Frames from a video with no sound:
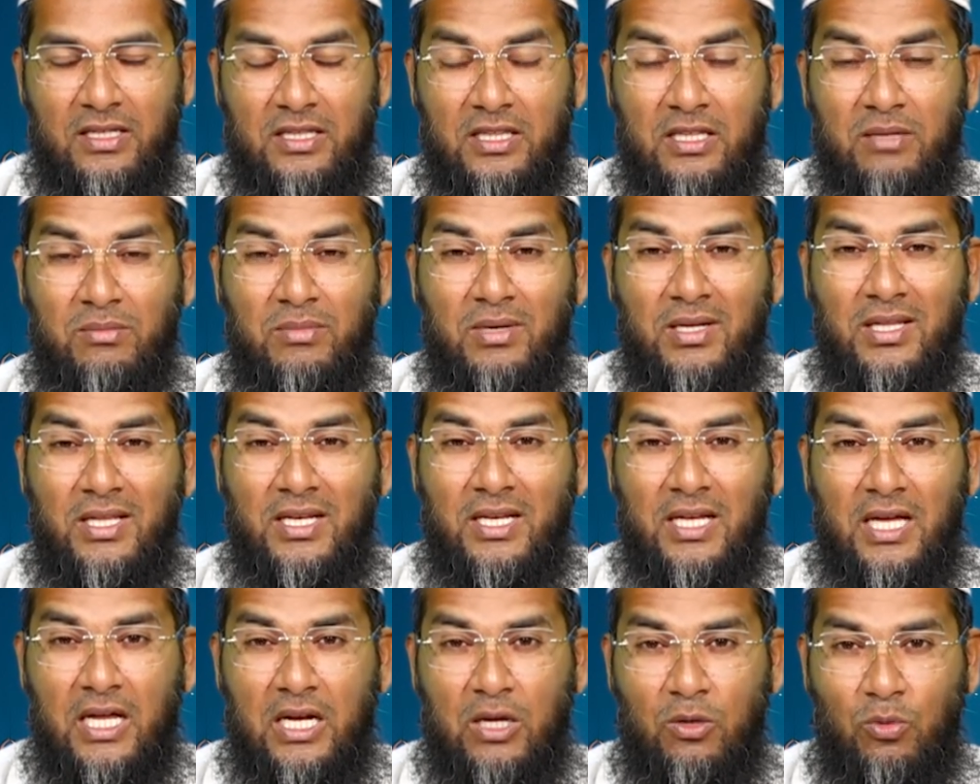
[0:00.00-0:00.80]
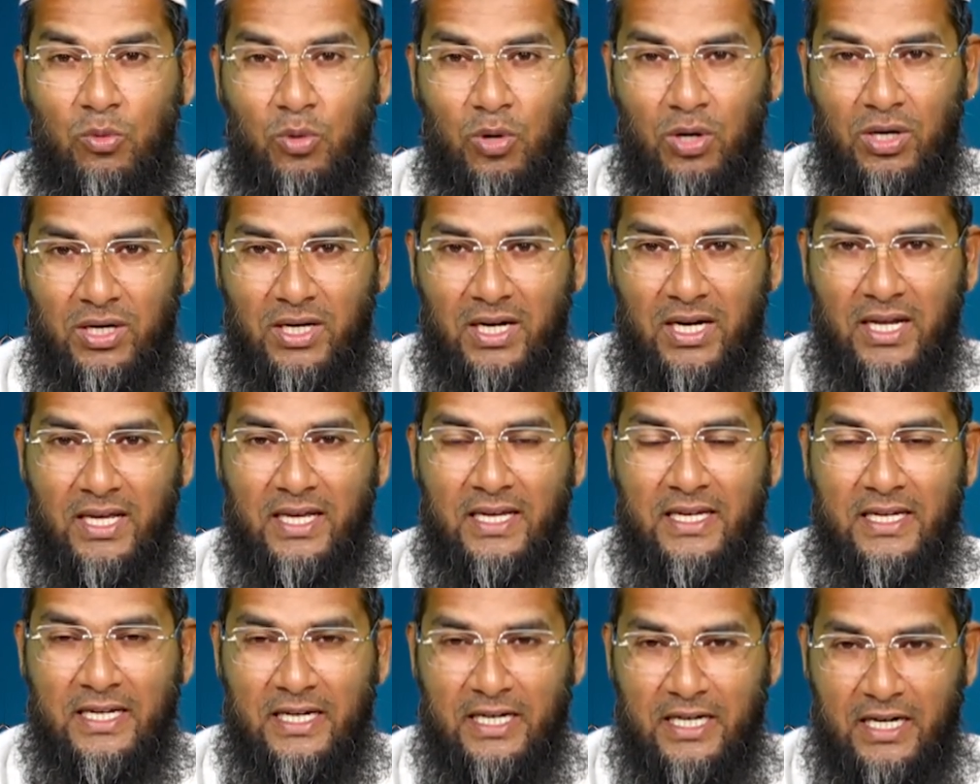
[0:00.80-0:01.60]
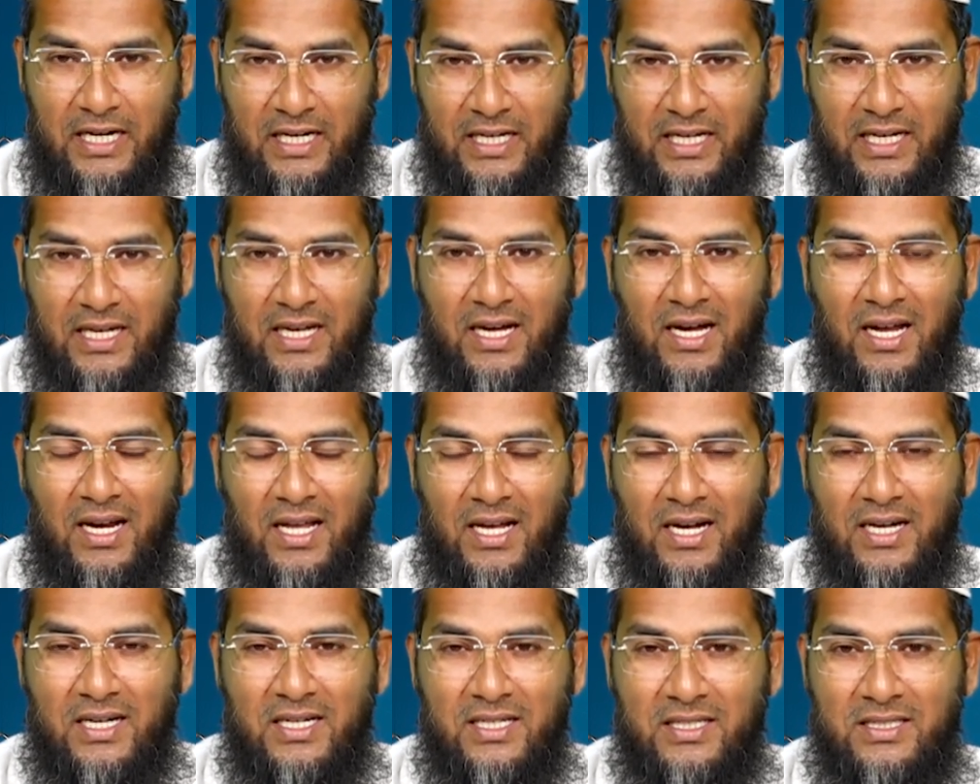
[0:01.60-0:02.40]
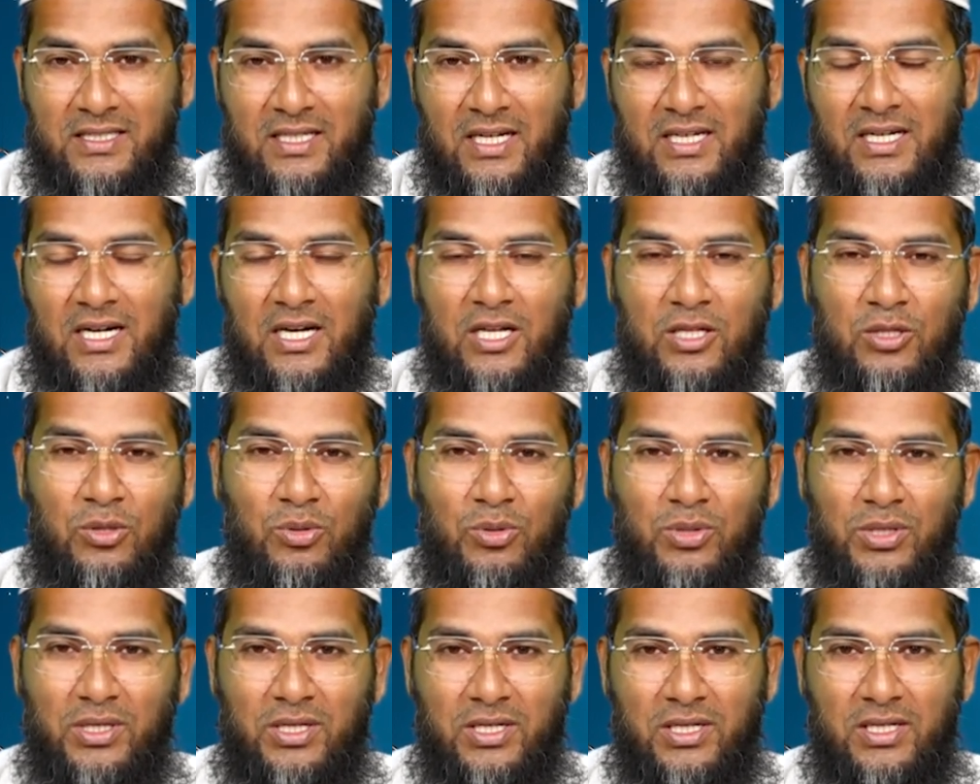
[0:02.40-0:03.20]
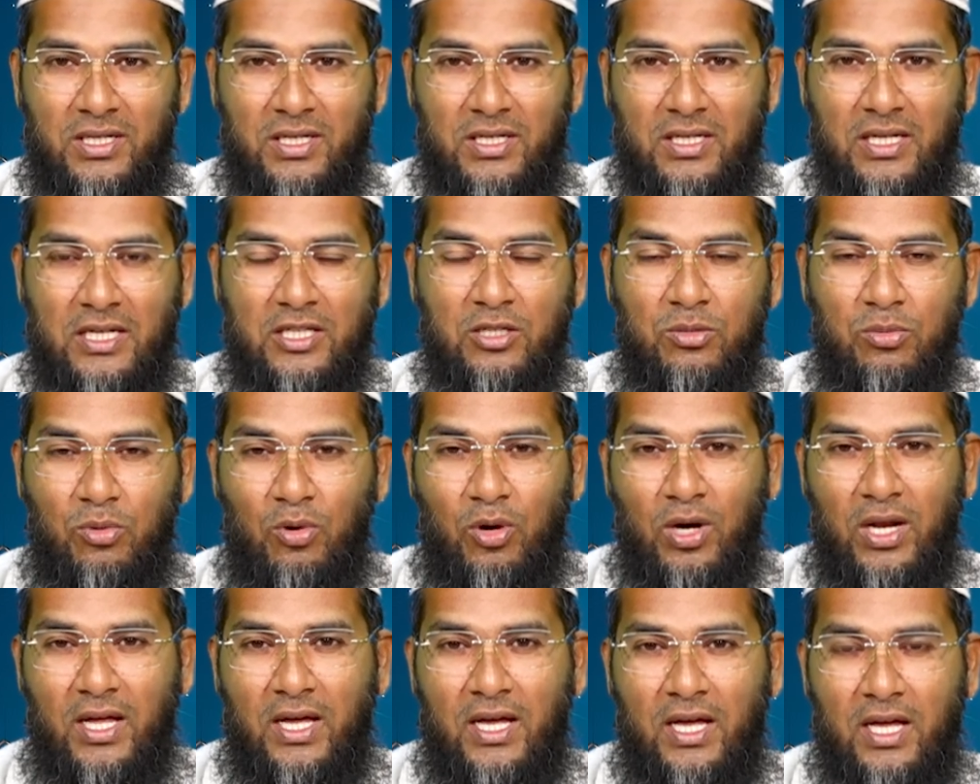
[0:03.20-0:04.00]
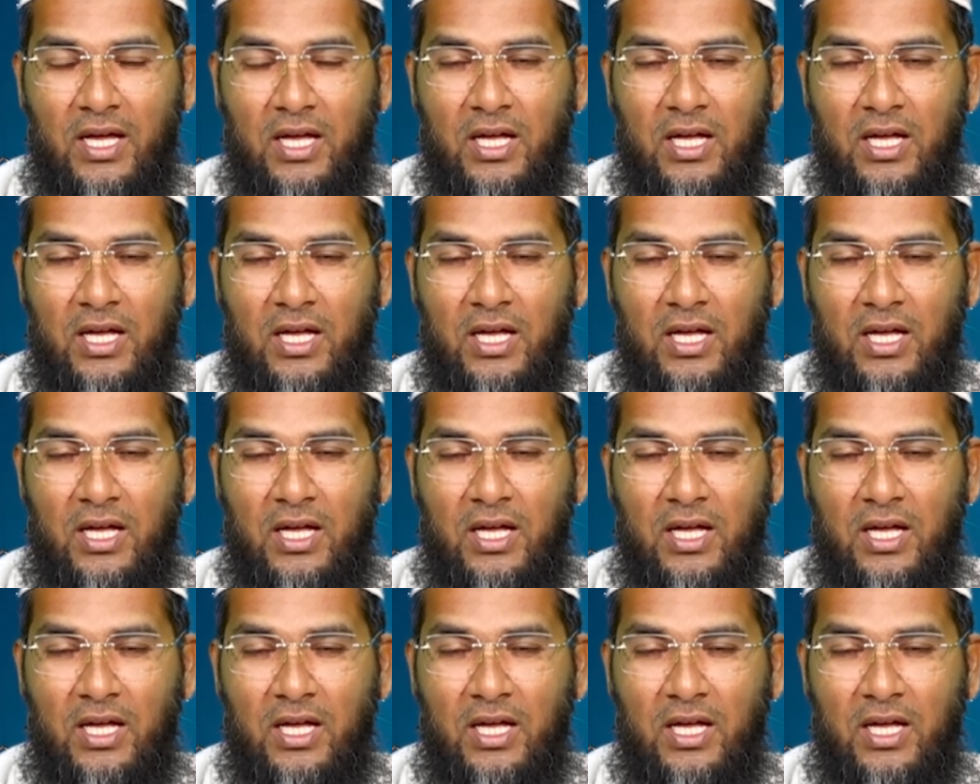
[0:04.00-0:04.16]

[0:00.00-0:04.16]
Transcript: இந்த மாதிரியான ஒரு நிலை இன்றைய காலகட்டத்தில் நடந்து கொண்டிருக்கிறது அதுபோல்